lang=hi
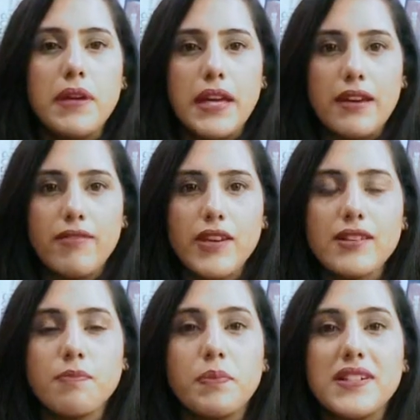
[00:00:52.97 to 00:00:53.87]

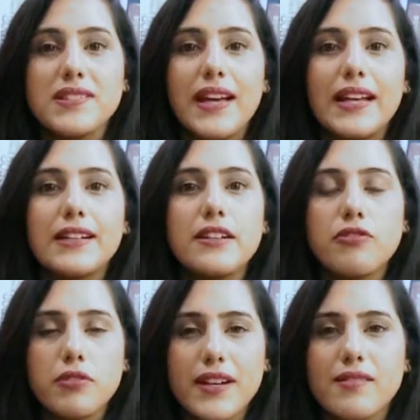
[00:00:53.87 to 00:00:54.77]
बिहेवियर्स पर्सनालिटी
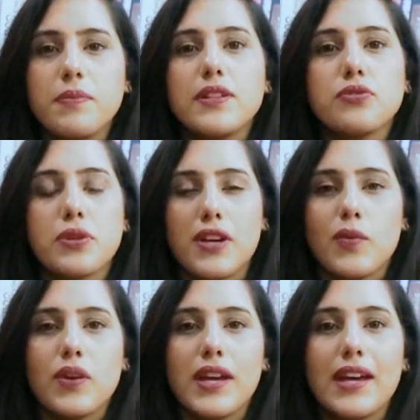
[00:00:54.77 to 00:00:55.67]
ट्रेट्स बन चुके
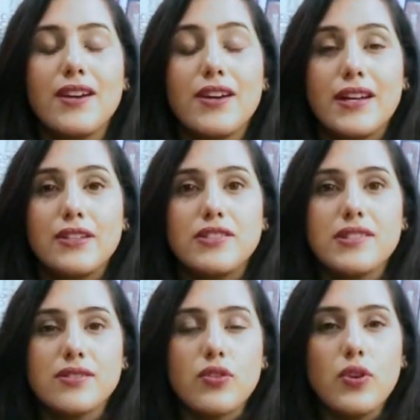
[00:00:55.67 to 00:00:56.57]
हुए हैं
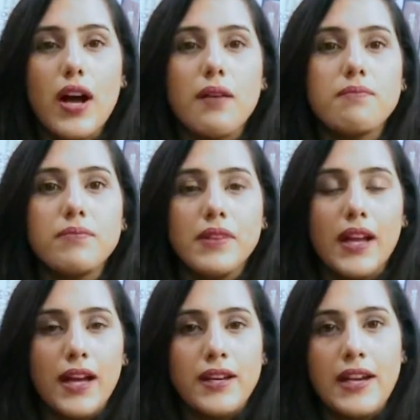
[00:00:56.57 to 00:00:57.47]
जिसको हम
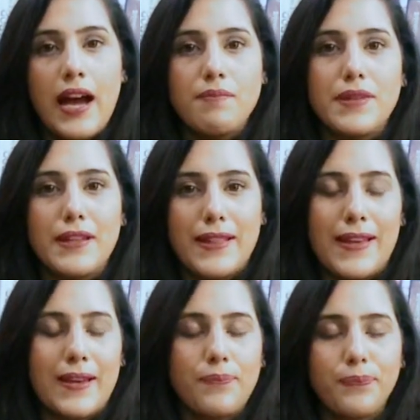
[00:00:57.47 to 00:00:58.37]
नाम देते
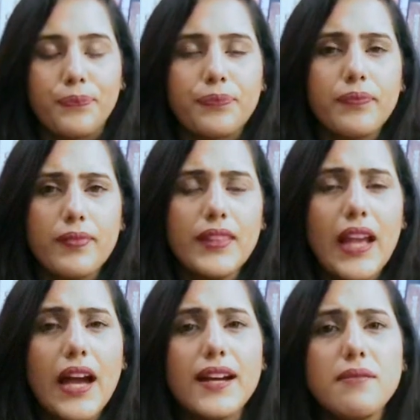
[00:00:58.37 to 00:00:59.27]
हैं
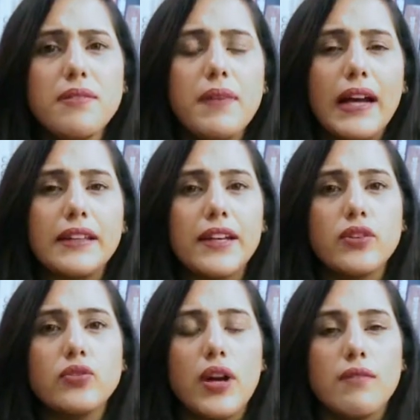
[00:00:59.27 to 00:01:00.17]
अगर मैं बात
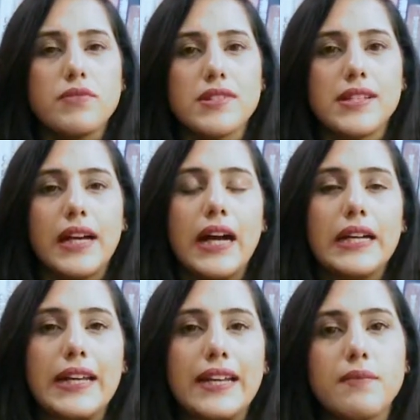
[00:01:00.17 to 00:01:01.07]
करूं हम जिस
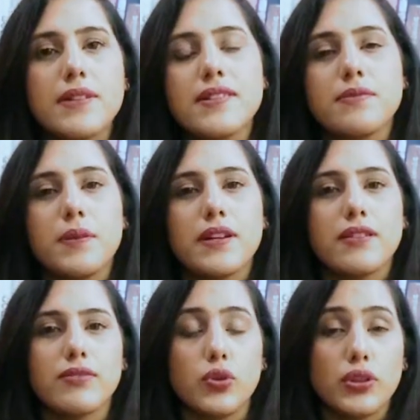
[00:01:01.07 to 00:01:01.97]
तरह डेली बेसिस
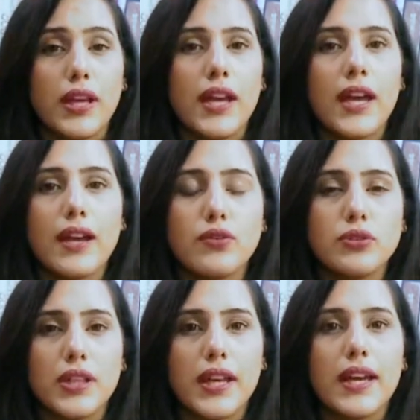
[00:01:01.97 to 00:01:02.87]
पे सोते हैं
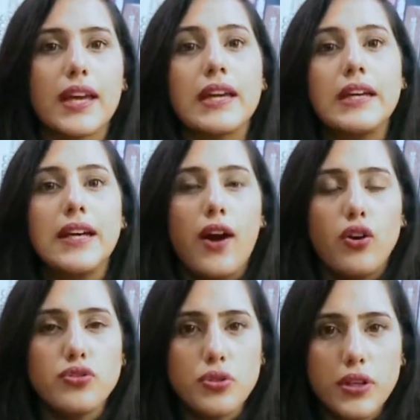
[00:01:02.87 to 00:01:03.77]
उठते हैं और